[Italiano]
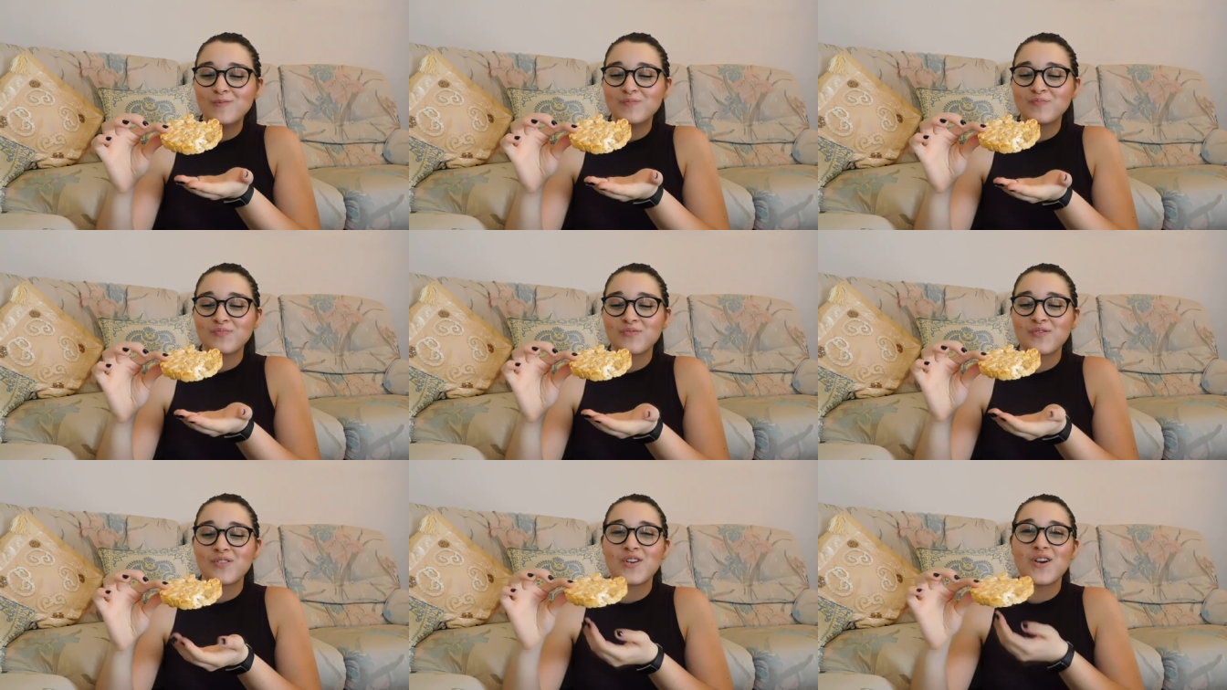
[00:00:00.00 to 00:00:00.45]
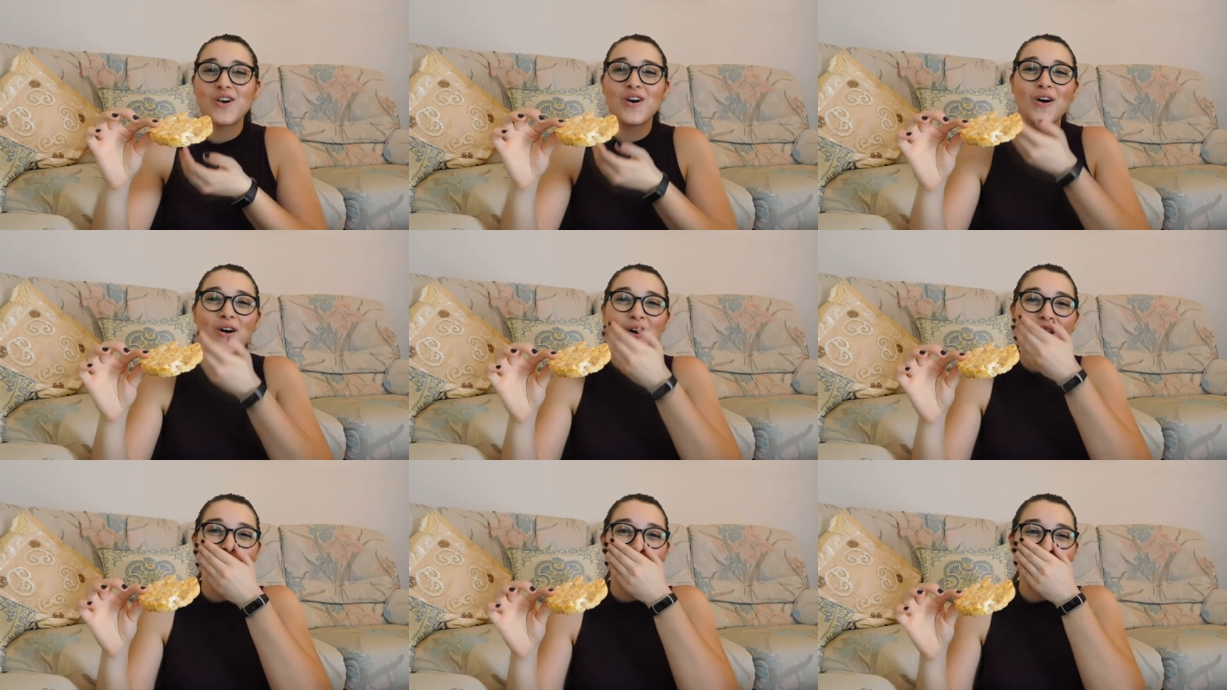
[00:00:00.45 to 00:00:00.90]

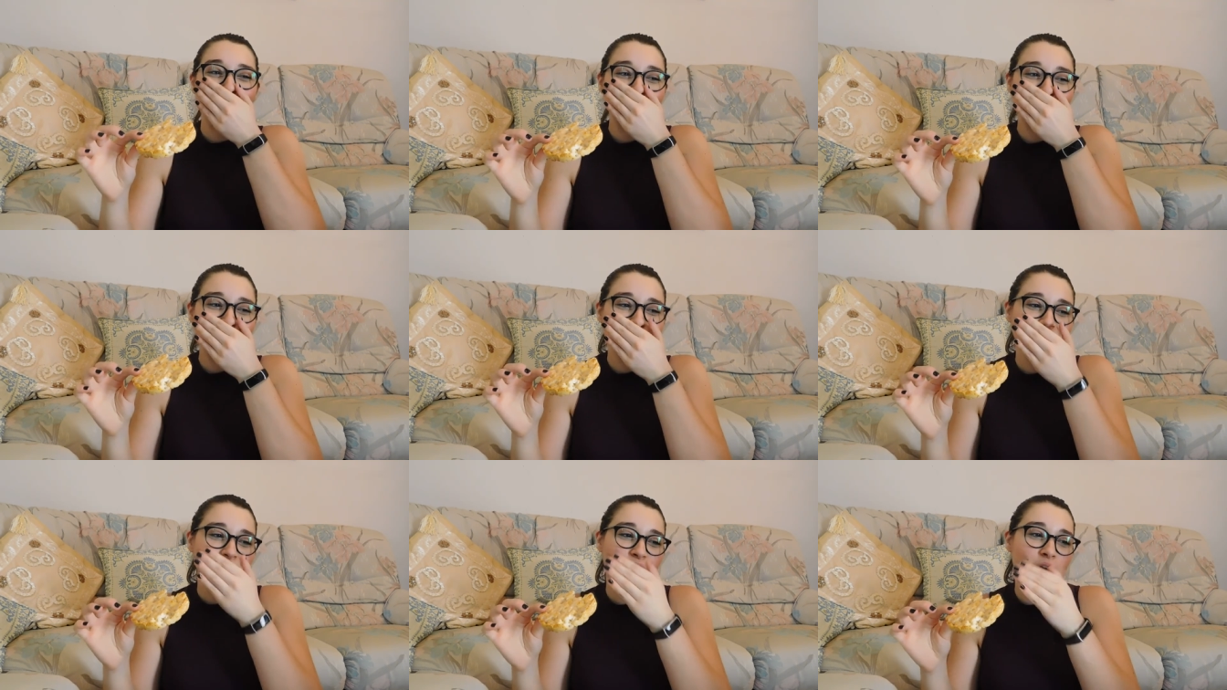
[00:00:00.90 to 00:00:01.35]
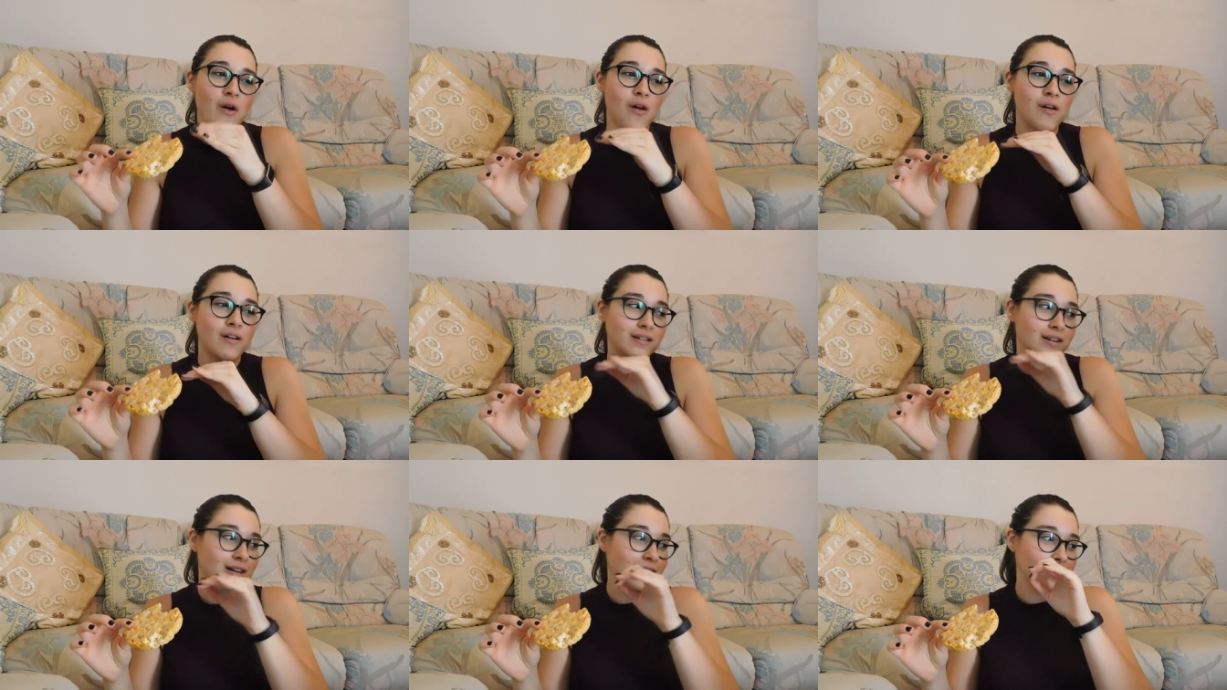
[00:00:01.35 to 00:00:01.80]
No,
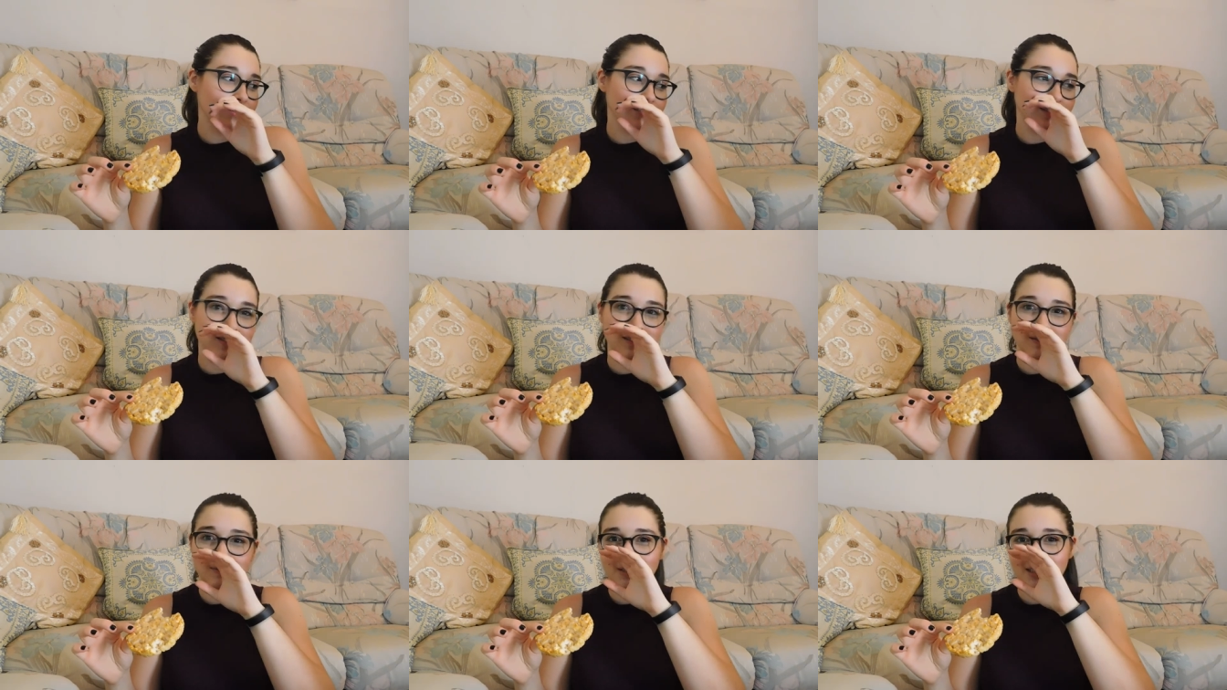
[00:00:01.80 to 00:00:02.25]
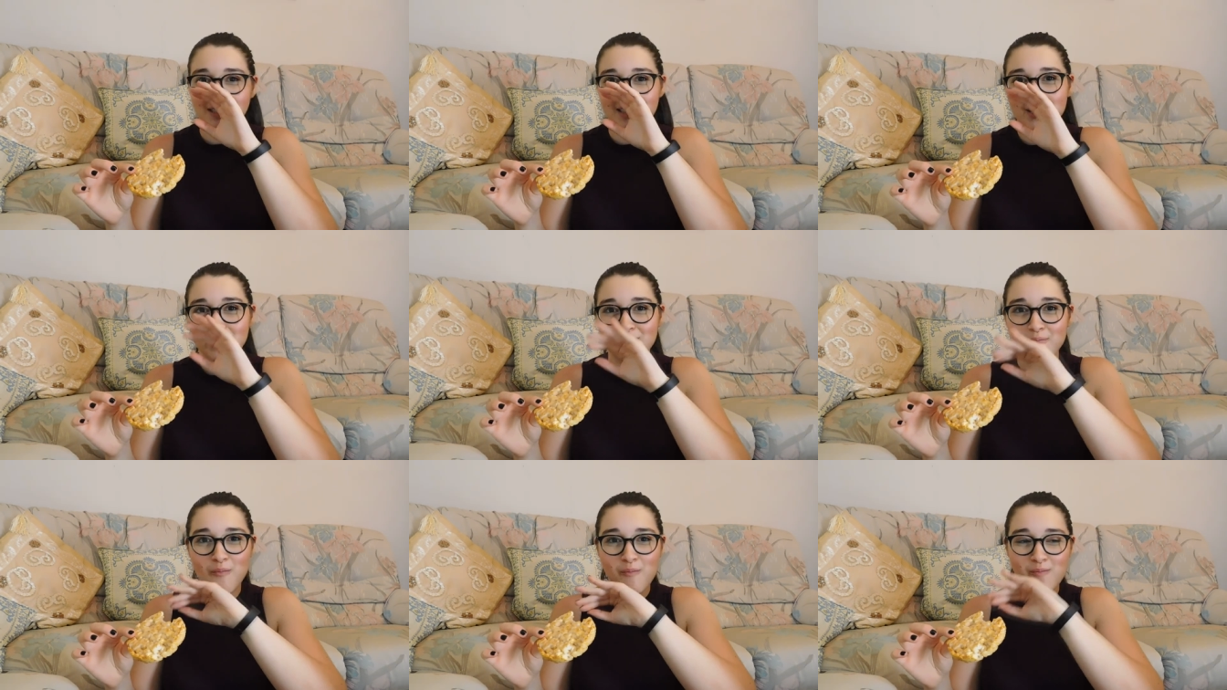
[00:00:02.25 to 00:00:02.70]
no ragazzi, ma
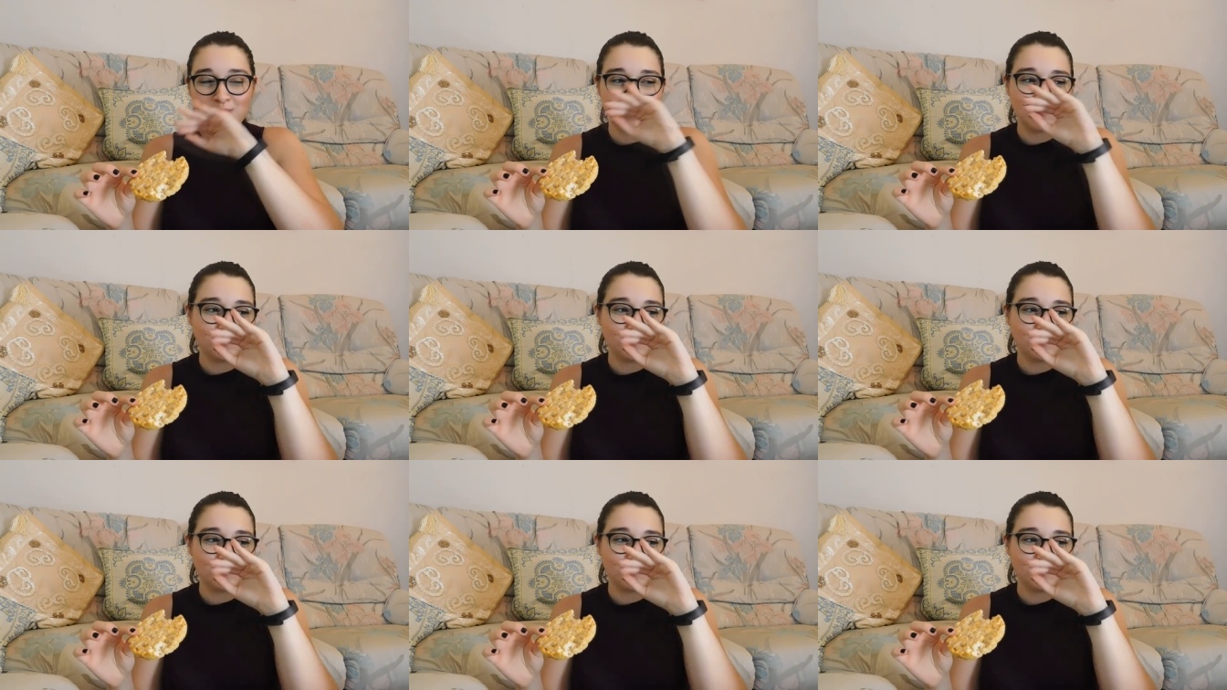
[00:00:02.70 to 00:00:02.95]
che...